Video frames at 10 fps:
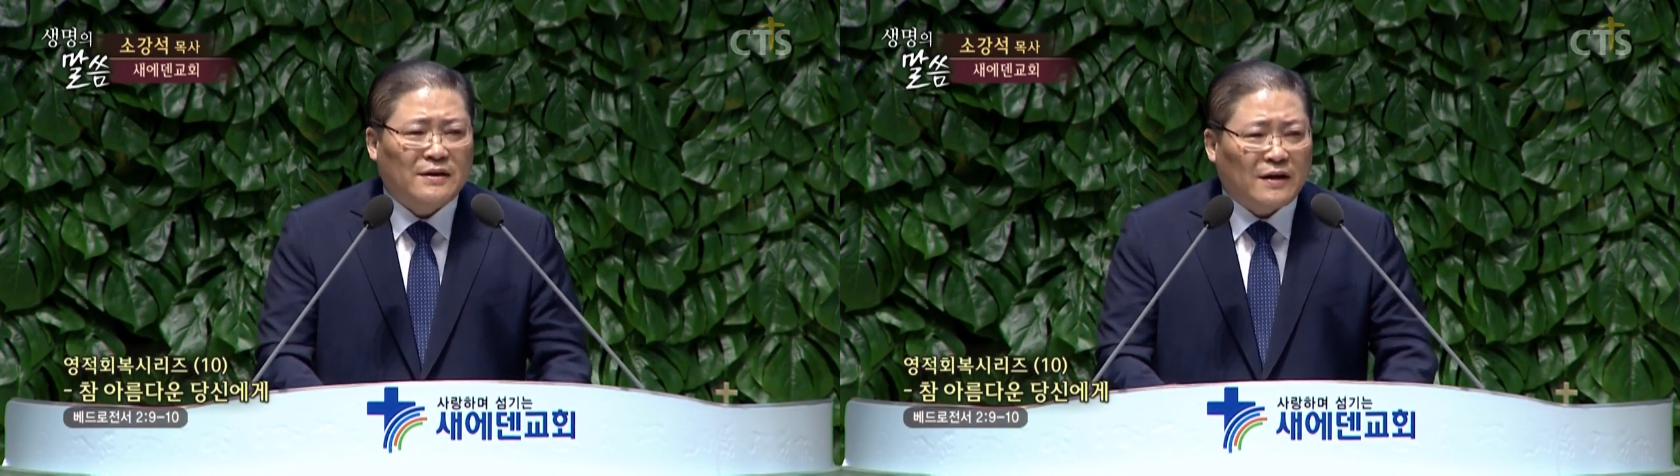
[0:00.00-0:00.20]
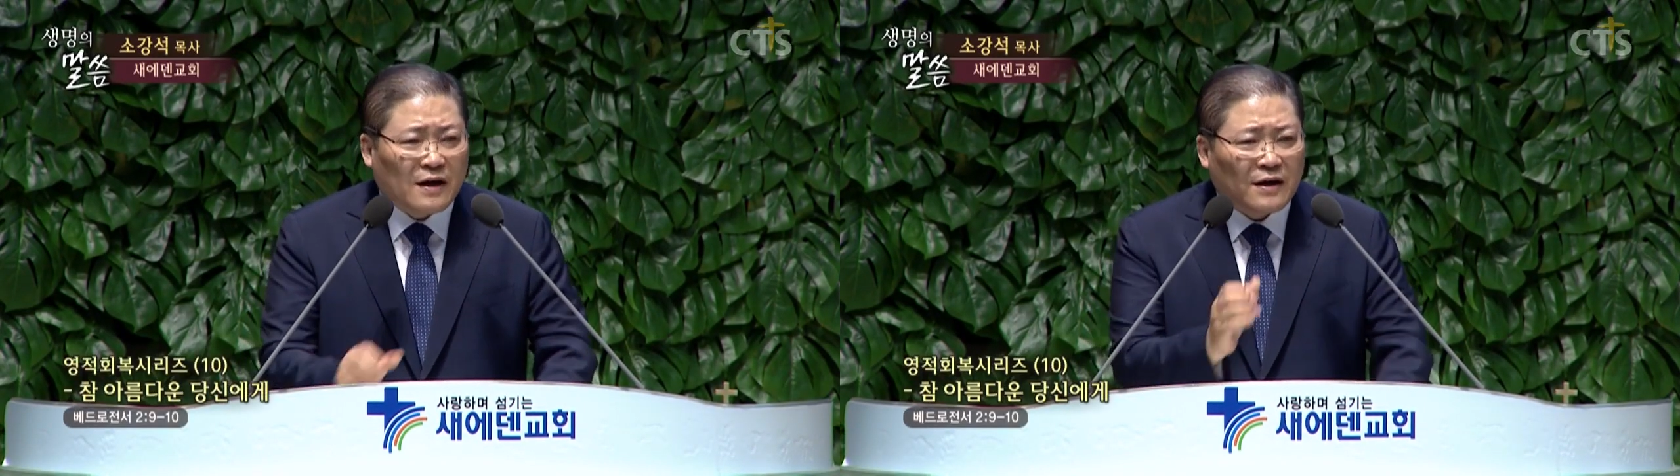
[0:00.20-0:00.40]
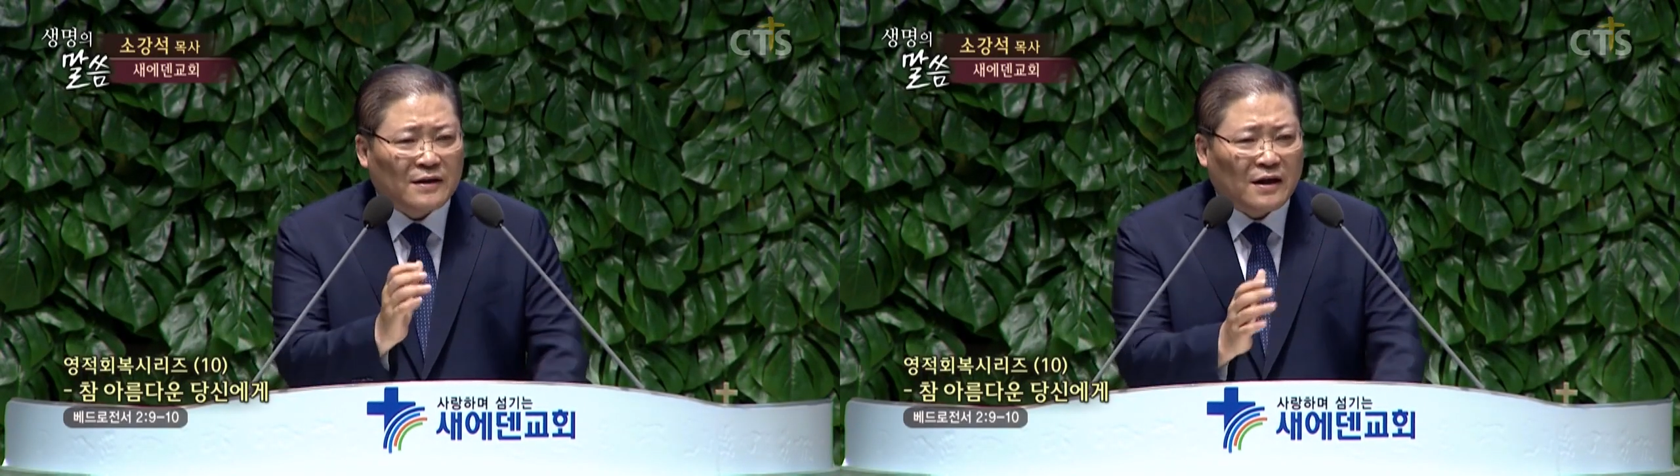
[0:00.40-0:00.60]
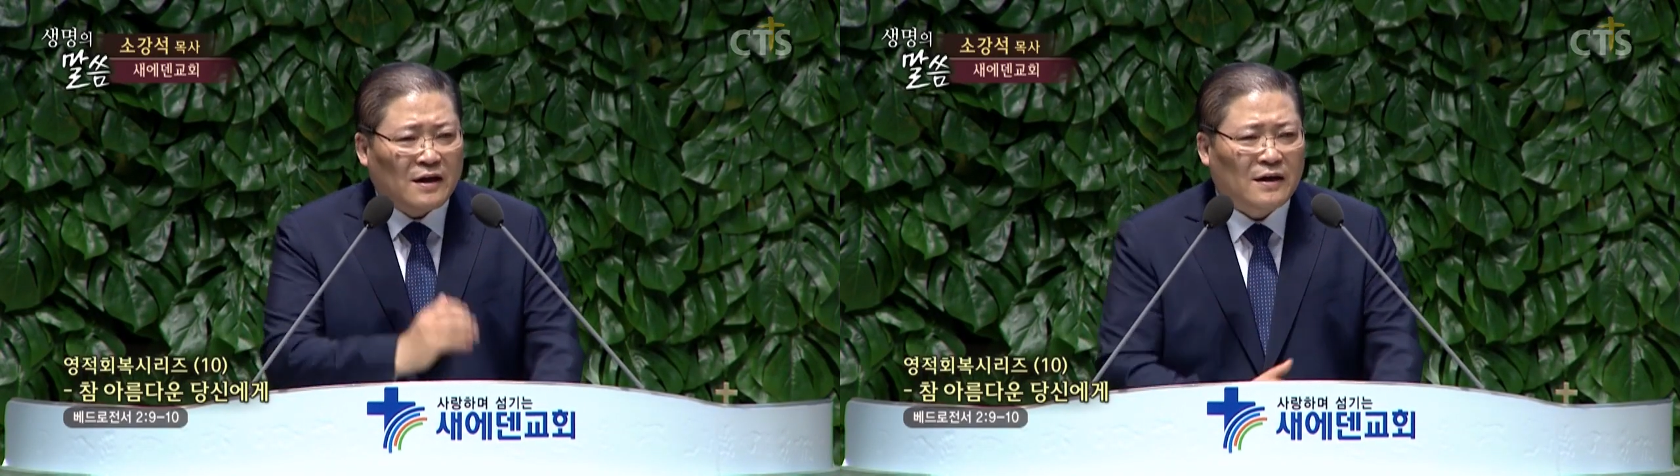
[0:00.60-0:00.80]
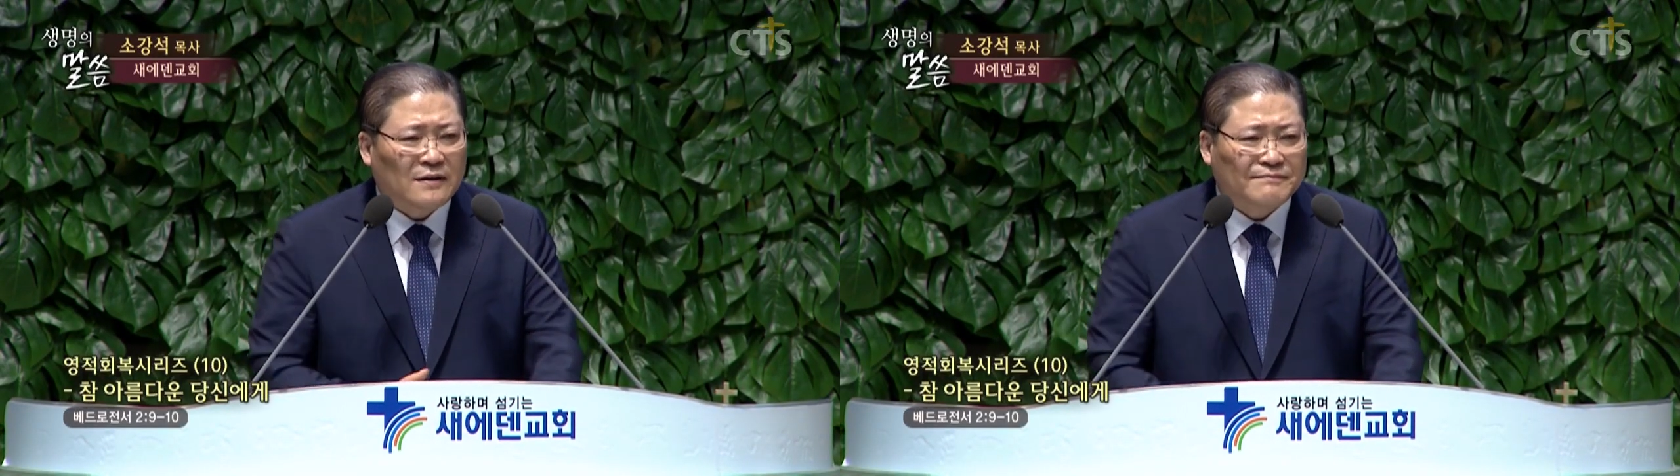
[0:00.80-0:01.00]

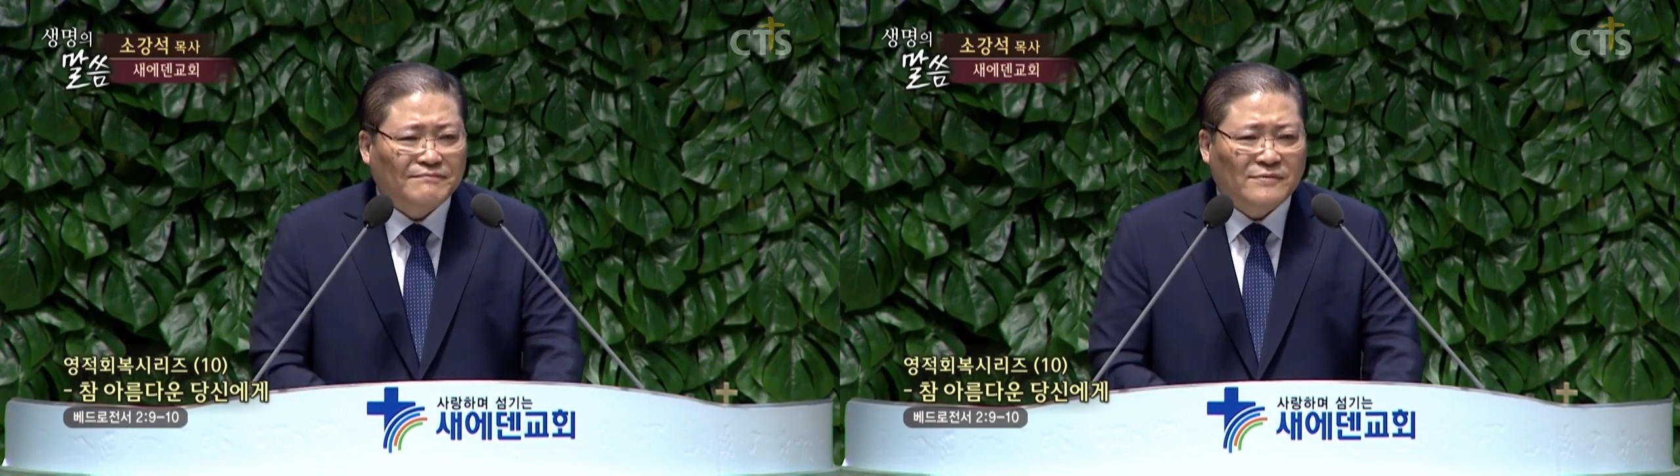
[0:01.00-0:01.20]
대항하다가